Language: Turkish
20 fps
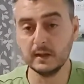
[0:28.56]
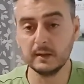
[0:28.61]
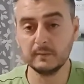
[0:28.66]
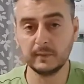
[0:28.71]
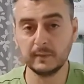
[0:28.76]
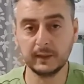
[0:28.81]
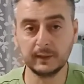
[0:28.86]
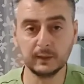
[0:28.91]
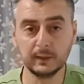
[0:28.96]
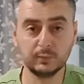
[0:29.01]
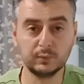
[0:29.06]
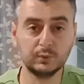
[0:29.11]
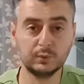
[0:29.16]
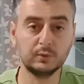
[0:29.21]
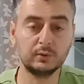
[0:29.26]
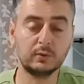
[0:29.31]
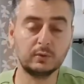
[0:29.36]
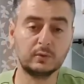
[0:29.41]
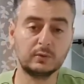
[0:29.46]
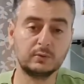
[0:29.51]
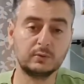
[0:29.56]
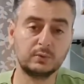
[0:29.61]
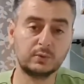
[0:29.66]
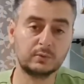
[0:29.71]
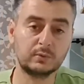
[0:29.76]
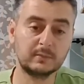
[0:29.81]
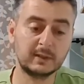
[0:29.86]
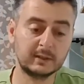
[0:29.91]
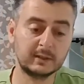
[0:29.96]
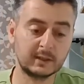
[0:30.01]
Ben de bu
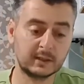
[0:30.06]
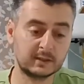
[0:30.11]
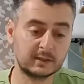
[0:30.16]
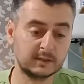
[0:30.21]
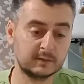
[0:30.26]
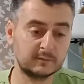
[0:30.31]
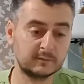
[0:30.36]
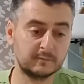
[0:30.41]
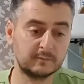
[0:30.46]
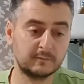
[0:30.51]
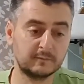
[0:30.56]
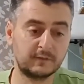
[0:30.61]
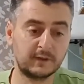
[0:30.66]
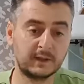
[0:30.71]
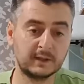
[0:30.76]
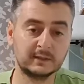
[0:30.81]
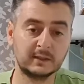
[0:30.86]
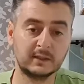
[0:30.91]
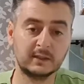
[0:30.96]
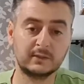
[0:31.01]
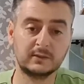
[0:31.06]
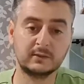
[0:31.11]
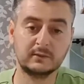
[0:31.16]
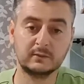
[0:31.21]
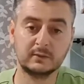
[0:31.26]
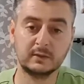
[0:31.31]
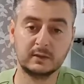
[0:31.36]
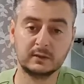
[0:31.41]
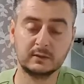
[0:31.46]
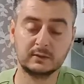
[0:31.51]
yorumlardaki fazlalık
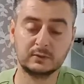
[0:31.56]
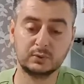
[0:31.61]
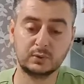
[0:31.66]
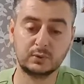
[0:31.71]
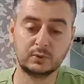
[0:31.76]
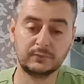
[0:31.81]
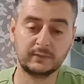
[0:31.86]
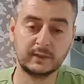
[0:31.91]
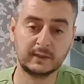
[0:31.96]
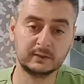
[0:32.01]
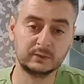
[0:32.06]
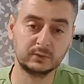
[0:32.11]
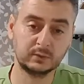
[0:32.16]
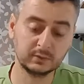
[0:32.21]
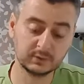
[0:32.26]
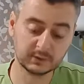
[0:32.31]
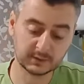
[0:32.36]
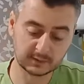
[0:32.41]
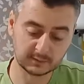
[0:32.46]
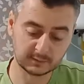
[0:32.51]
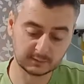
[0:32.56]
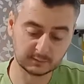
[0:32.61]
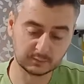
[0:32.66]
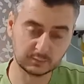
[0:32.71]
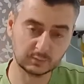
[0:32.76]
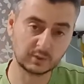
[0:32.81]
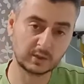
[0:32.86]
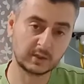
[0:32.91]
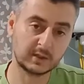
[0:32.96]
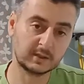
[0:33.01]
e, soru fazla olunca
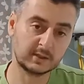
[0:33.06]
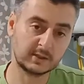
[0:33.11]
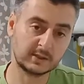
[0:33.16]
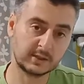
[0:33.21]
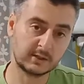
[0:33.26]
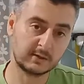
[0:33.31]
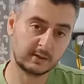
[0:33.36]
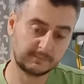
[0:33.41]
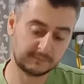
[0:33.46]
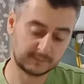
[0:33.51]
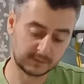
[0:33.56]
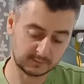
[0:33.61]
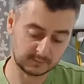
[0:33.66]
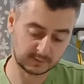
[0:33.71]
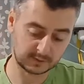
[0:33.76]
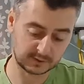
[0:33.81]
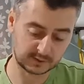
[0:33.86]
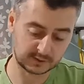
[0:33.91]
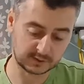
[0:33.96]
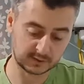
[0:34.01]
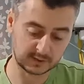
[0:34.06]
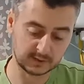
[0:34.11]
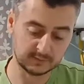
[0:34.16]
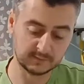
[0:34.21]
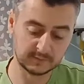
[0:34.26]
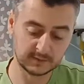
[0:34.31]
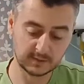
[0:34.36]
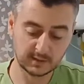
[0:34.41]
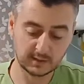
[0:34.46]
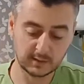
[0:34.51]
buna cevap vermek istedim.
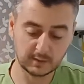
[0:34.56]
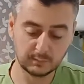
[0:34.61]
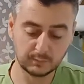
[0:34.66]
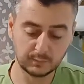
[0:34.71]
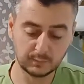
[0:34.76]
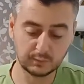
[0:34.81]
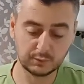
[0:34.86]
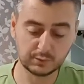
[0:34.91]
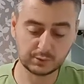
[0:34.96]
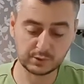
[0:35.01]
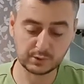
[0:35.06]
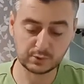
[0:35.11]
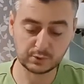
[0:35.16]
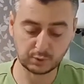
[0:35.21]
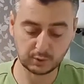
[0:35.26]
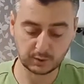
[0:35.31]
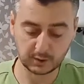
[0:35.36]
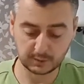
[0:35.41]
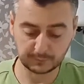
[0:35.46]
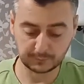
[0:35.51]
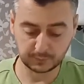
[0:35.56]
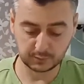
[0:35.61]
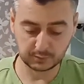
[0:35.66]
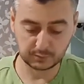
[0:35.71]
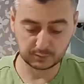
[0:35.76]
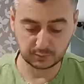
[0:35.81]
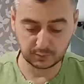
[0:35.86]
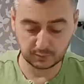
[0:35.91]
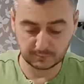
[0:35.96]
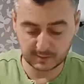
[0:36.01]
Bunun için şöyle
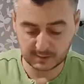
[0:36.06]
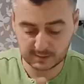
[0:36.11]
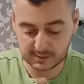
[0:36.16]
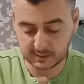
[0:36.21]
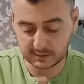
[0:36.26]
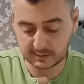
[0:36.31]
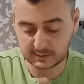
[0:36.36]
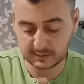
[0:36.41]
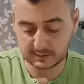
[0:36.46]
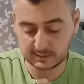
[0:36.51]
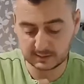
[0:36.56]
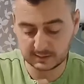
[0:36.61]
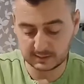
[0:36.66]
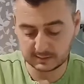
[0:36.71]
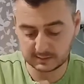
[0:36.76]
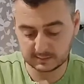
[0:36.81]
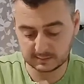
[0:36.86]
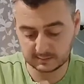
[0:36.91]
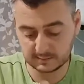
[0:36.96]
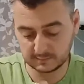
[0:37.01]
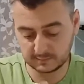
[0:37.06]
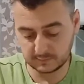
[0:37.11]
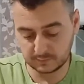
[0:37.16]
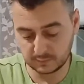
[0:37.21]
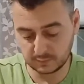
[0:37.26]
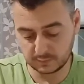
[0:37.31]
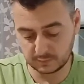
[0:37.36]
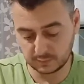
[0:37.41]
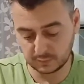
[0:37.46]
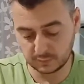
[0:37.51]
yapıyoruz. Normal şartlarda
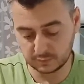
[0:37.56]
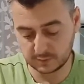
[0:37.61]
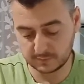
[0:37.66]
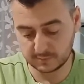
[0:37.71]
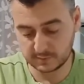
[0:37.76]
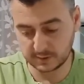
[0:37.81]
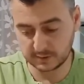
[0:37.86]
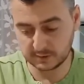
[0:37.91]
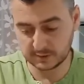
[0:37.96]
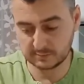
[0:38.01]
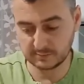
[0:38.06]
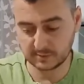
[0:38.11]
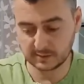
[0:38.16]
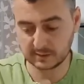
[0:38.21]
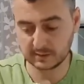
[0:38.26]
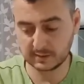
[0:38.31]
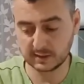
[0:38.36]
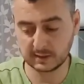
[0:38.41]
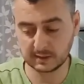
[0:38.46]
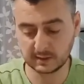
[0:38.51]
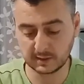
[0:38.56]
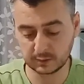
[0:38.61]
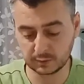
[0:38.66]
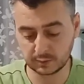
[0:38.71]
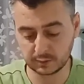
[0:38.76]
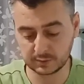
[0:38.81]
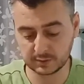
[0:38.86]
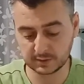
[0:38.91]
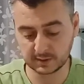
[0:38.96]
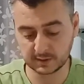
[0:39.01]
önce bir çalışmasını tekrar
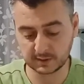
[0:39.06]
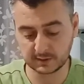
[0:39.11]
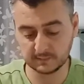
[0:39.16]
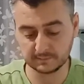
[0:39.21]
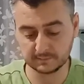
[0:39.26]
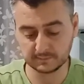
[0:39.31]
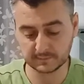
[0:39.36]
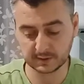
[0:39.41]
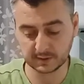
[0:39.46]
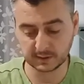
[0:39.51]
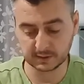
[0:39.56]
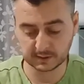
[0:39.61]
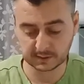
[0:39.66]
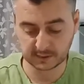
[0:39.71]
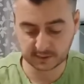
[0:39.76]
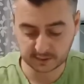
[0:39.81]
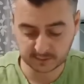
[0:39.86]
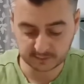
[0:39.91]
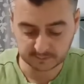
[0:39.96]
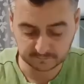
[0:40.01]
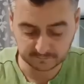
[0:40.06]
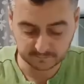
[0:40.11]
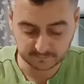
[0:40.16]
göstereyim. Çalıştı.